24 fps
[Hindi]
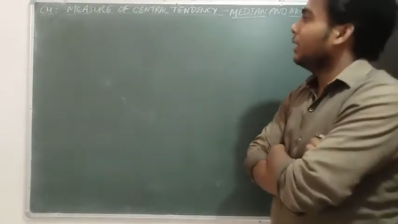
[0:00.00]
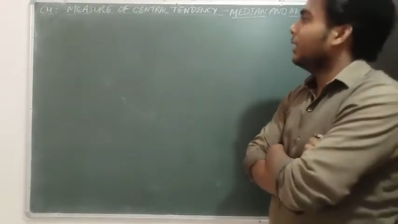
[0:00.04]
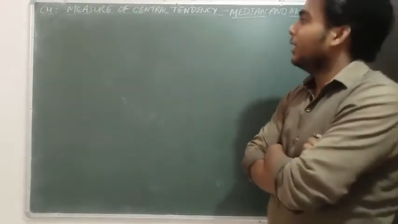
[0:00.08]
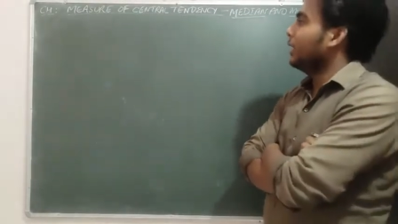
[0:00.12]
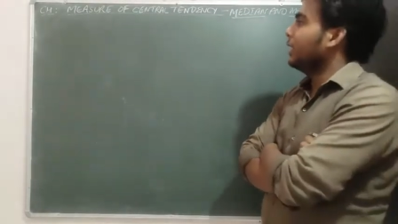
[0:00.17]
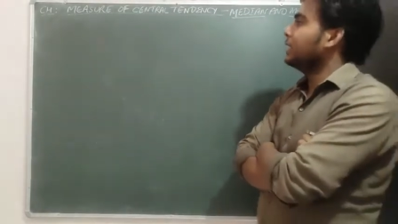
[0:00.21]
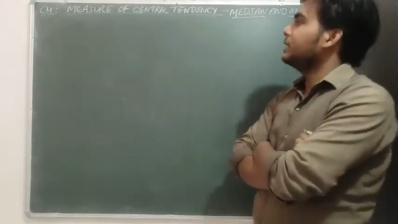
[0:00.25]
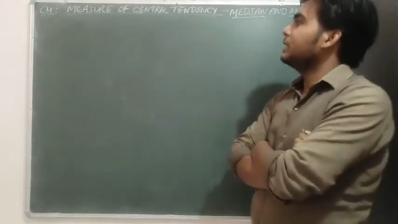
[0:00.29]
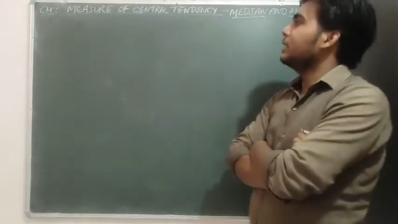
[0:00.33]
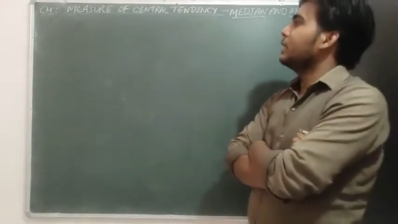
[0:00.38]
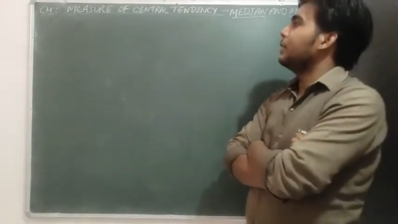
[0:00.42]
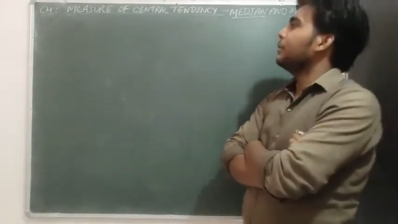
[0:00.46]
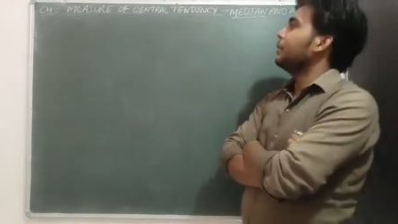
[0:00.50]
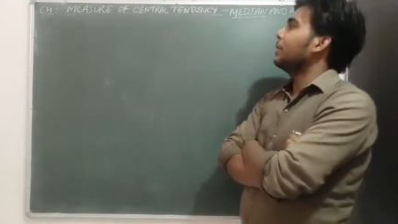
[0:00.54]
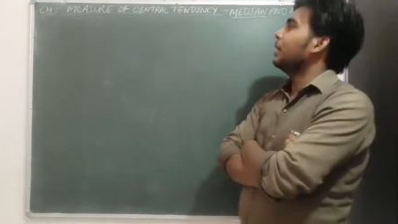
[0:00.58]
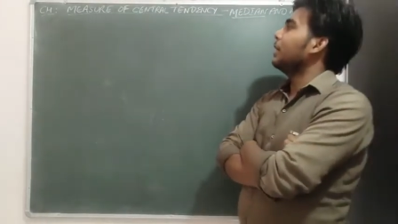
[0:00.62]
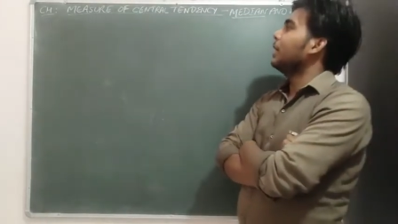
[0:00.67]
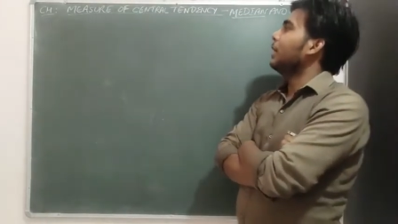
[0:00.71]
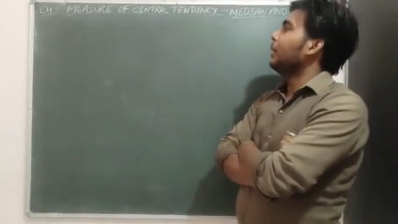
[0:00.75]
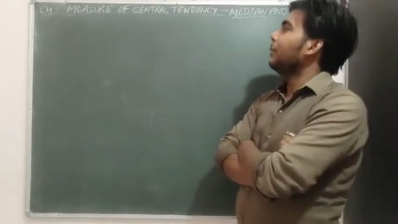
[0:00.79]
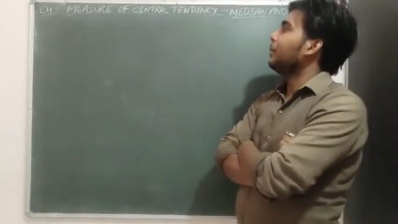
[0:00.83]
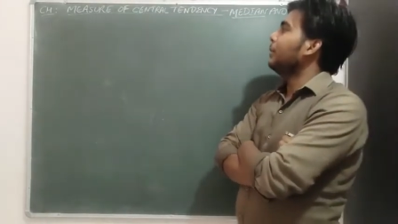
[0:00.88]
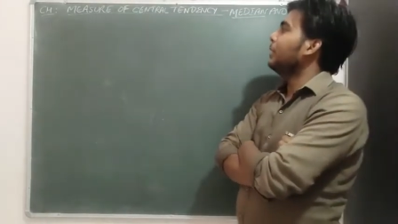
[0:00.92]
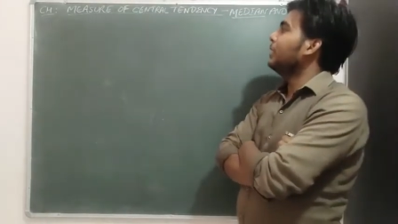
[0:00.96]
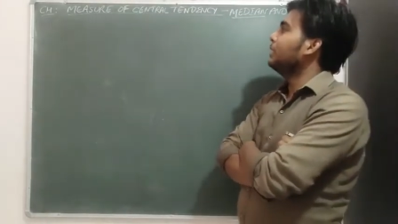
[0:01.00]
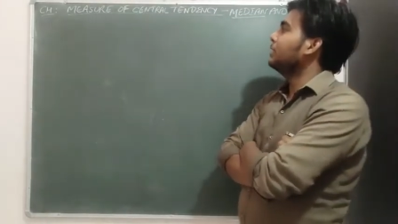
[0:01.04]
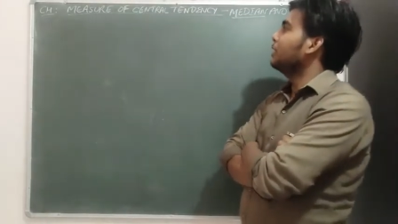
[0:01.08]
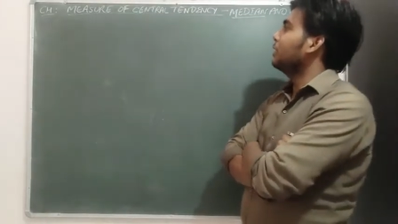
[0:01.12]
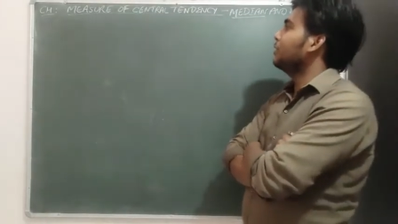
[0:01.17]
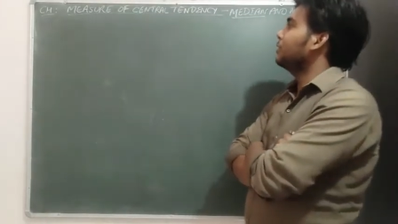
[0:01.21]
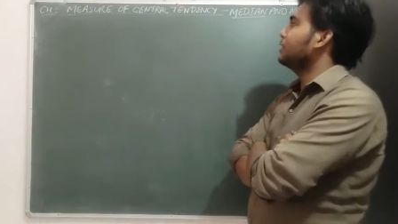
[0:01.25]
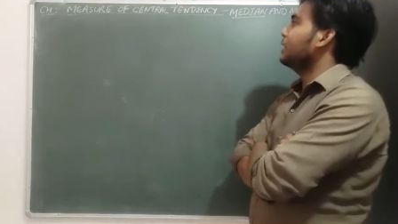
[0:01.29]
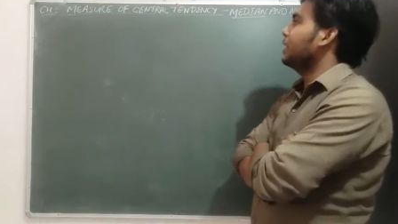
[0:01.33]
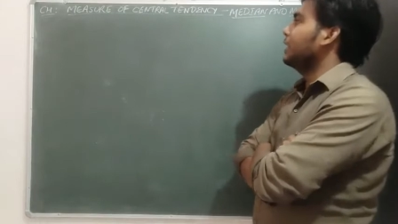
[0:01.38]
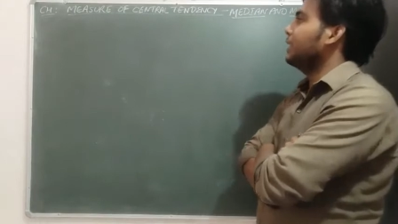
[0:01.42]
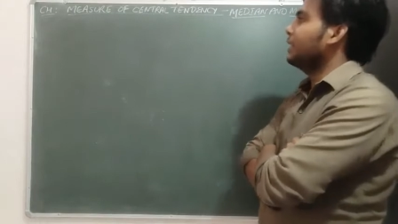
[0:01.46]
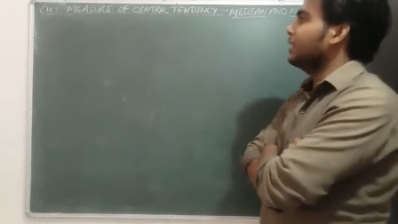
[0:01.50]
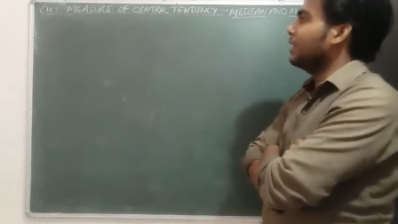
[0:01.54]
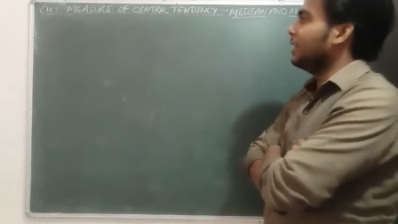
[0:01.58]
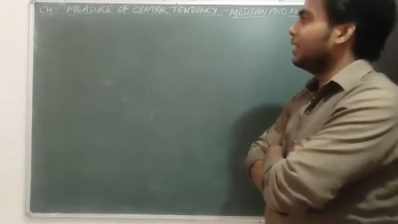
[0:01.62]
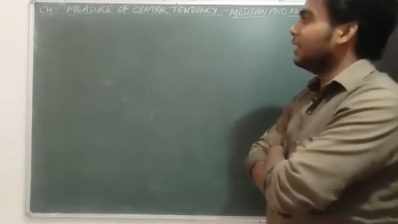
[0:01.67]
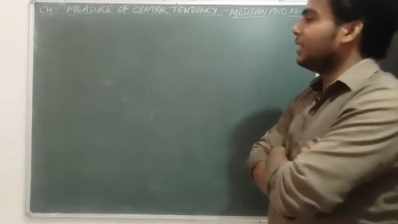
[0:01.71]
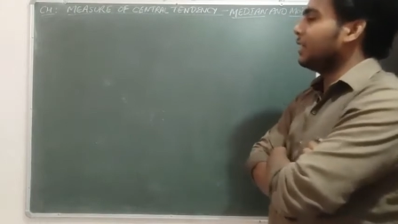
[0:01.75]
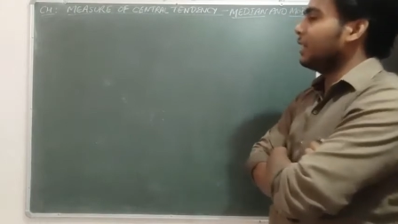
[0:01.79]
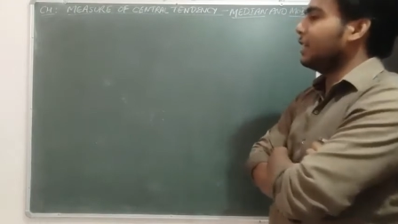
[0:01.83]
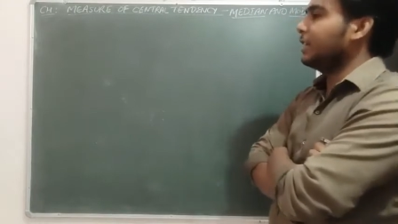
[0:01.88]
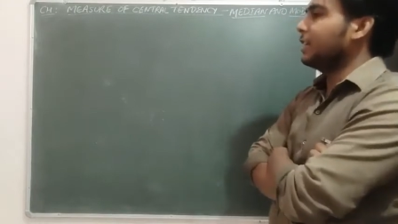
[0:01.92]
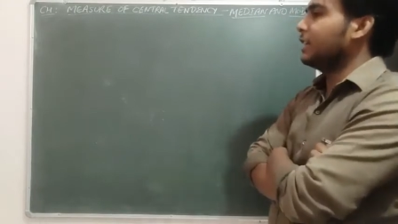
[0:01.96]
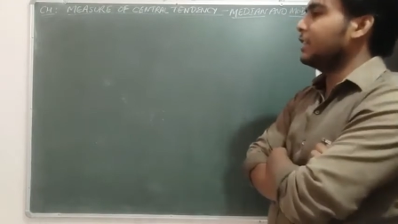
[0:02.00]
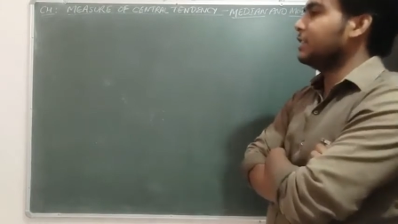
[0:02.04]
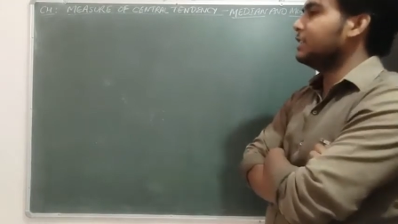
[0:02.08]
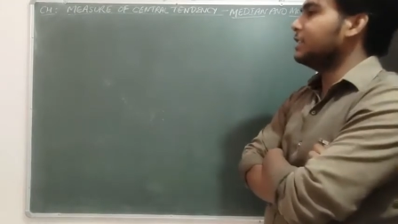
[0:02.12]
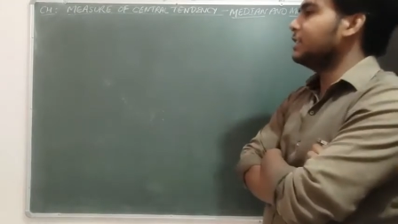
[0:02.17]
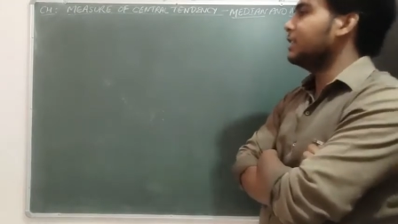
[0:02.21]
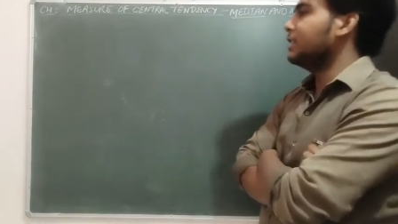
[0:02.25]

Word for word: नेक्स्ट चैप्टर है मेजर सेंट्रल टेंडेंसी